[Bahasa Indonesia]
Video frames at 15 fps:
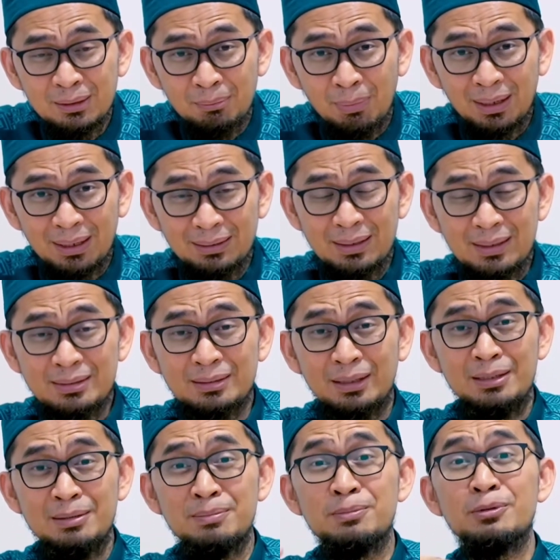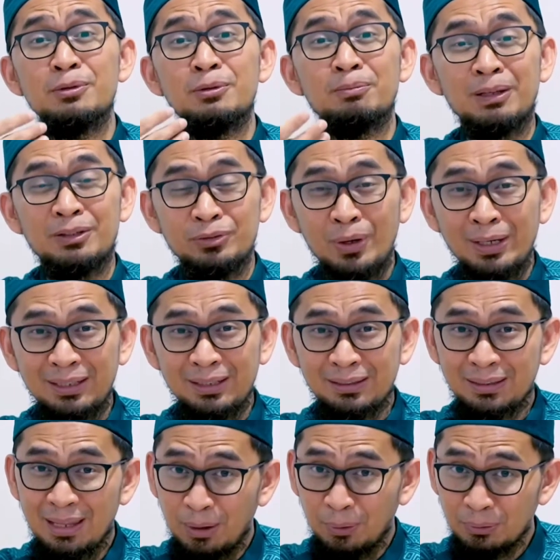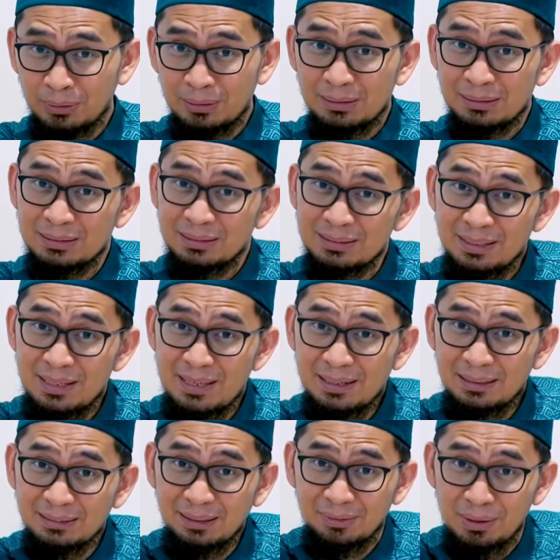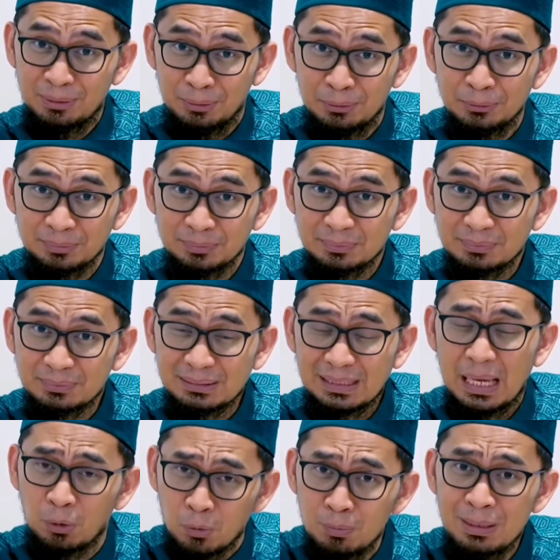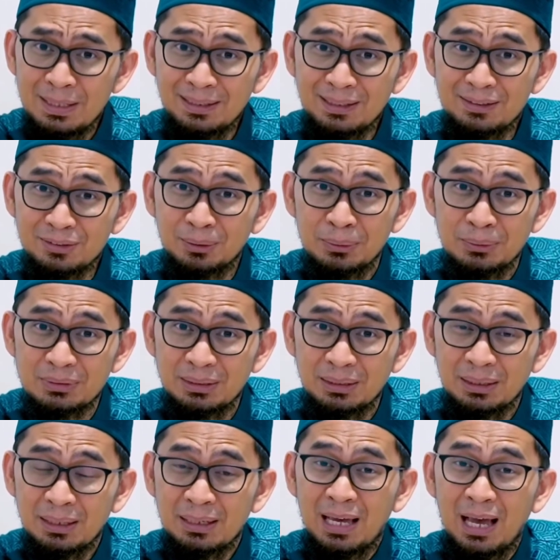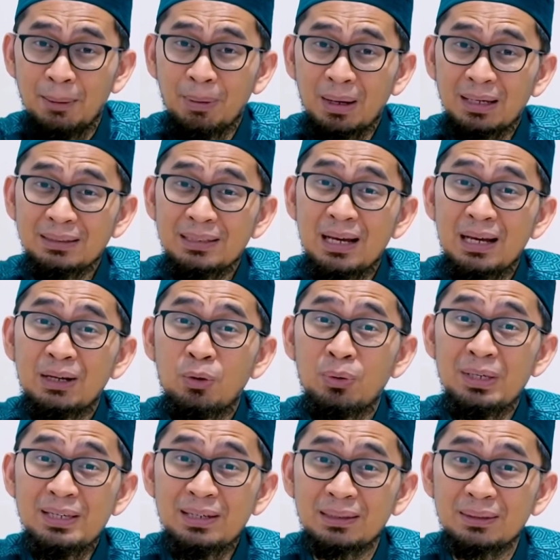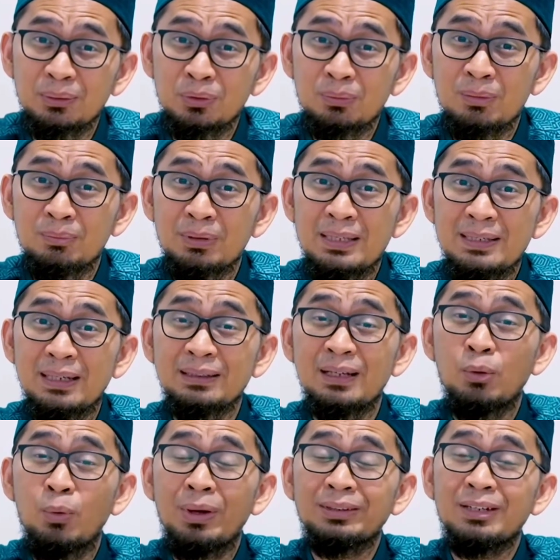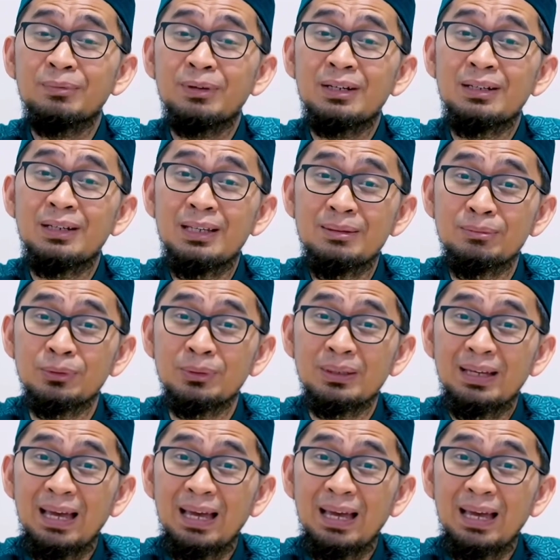Maka dari seribu persoalan yang telah aku selesaikan terdahulu, Aku berikan solusi, apakah tidak engkau ingat untuk memberikan kekuatan pada dirimu?